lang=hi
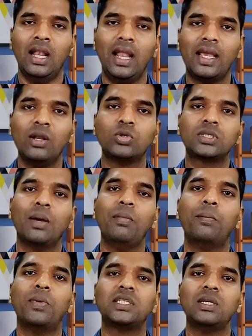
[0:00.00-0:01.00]
लेकिन उसका
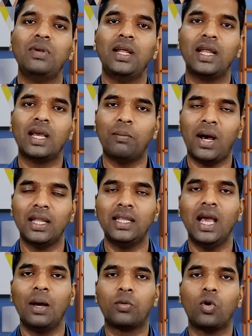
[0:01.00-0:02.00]
मेंबरशिप लेने के बाद
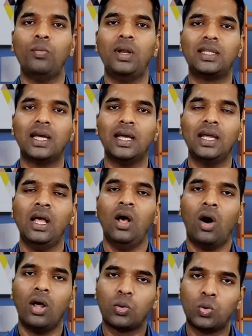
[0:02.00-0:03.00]
ही आपको मिलता है
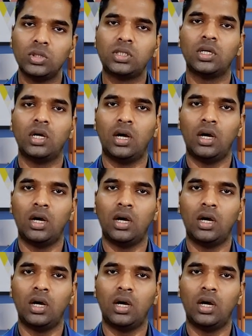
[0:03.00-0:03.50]
और कुछ